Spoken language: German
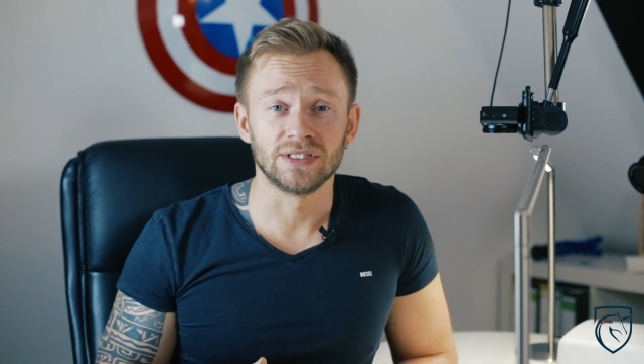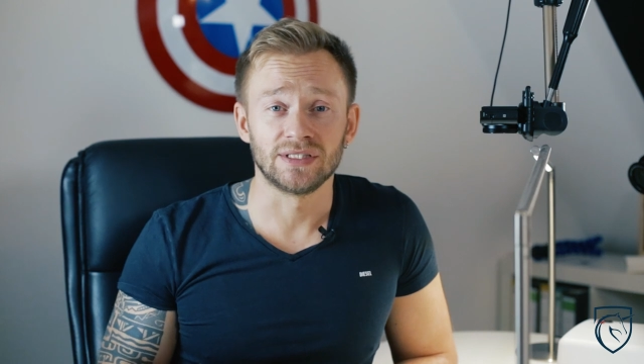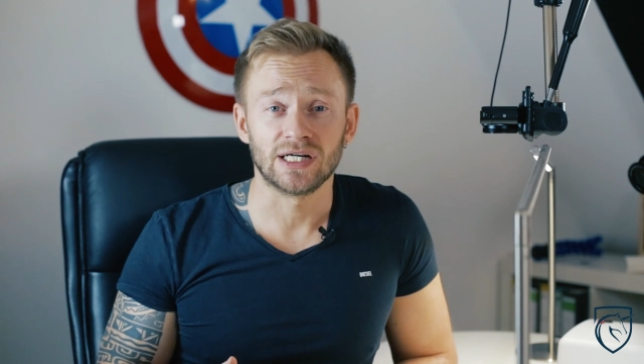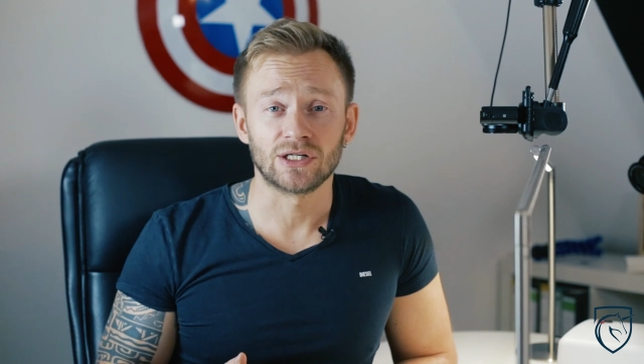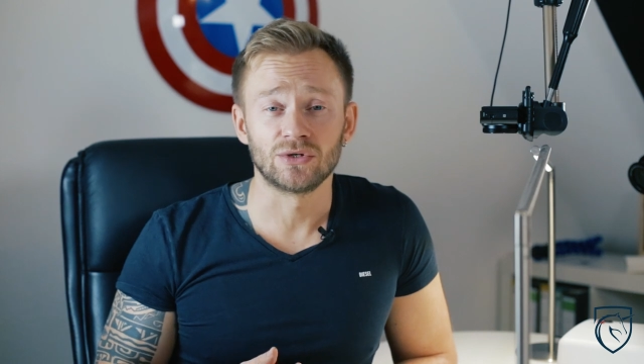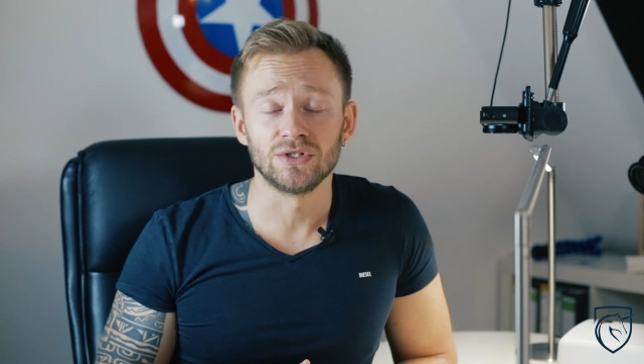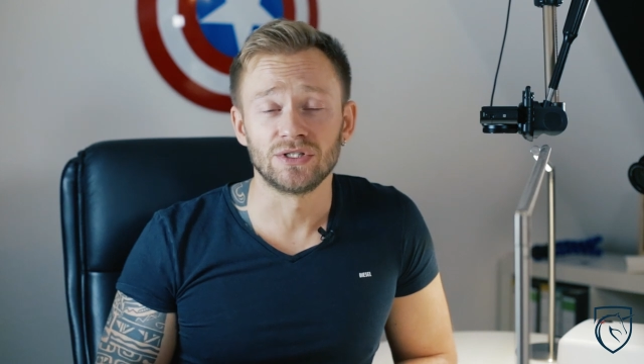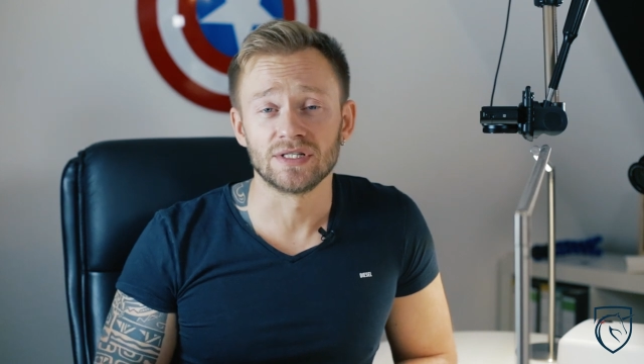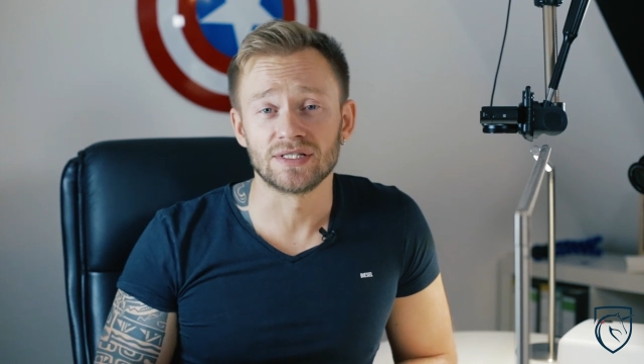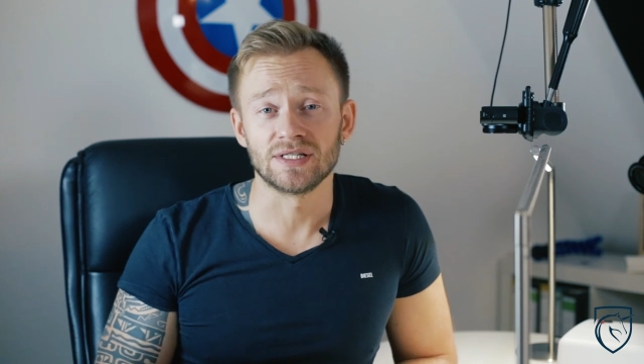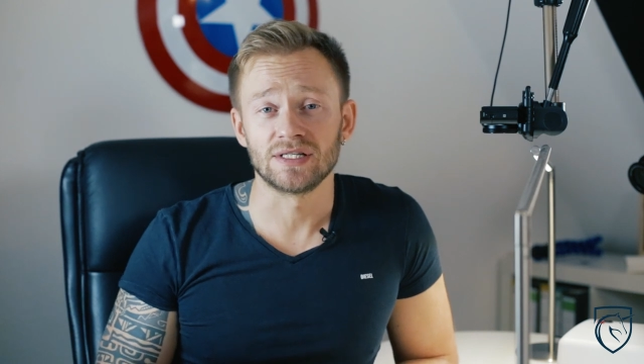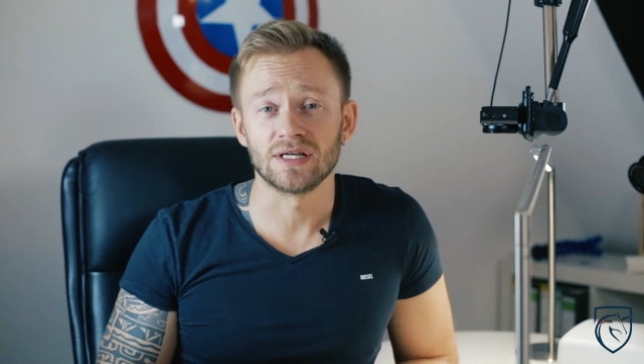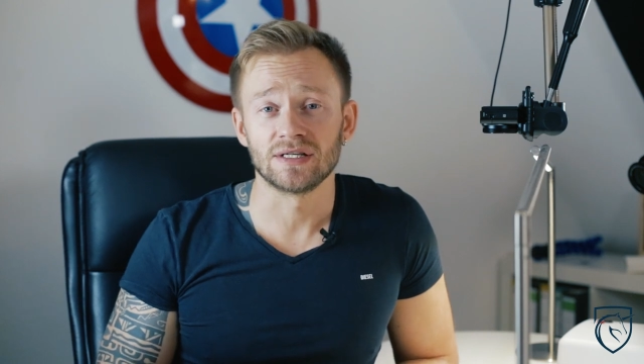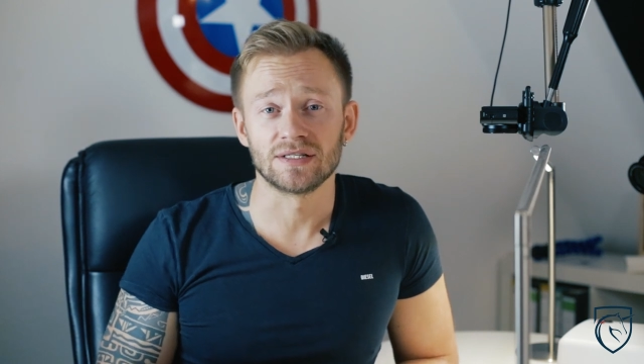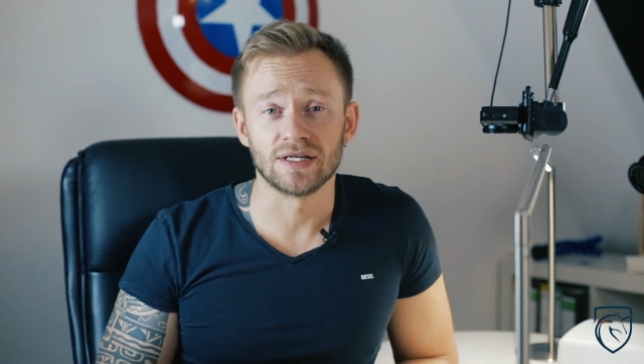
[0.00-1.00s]
denn da könnt ihr
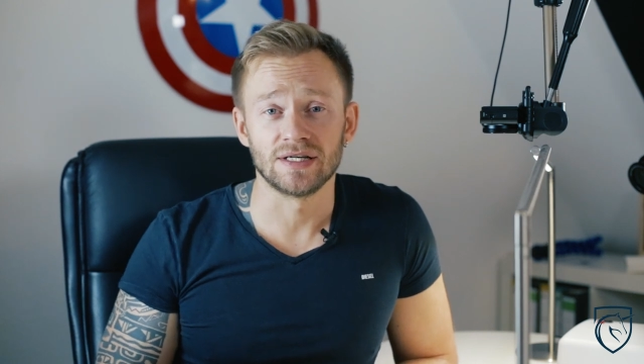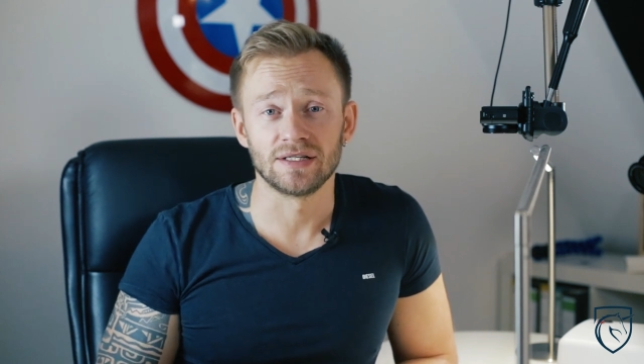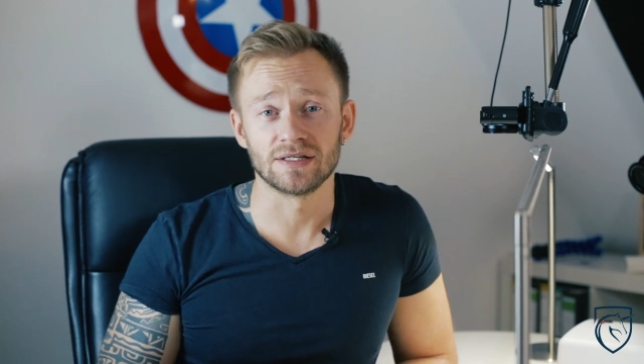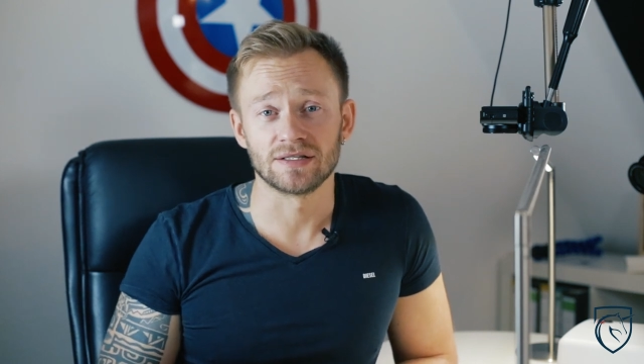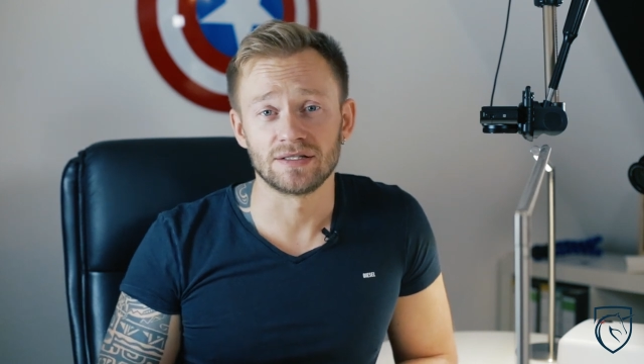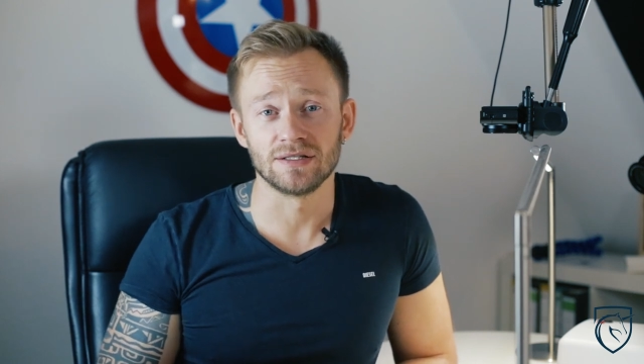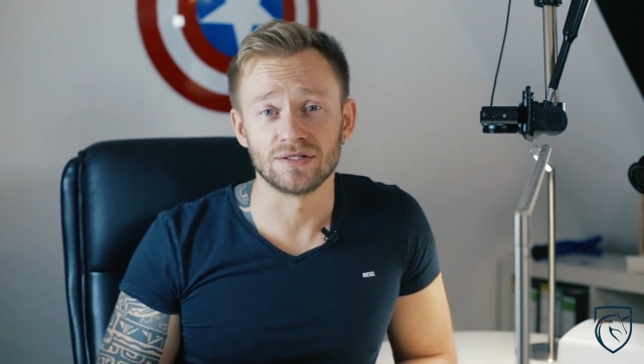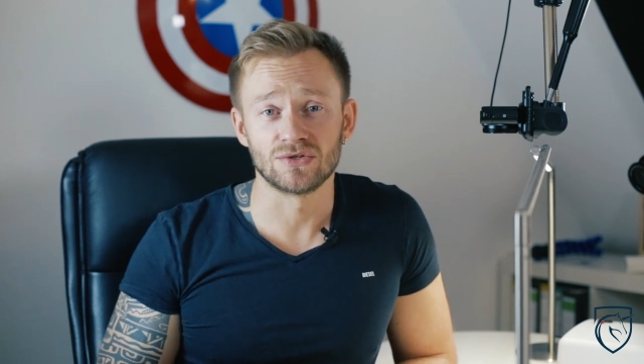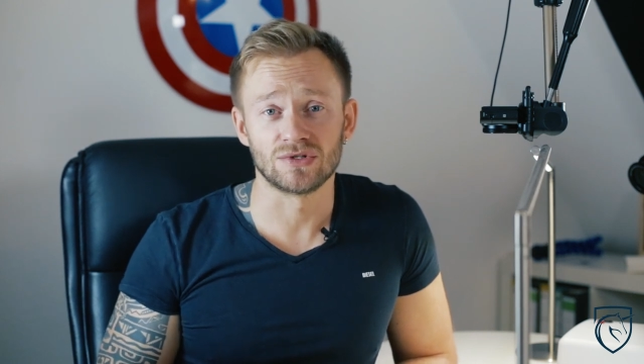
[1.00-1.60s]
sicher sein, dass die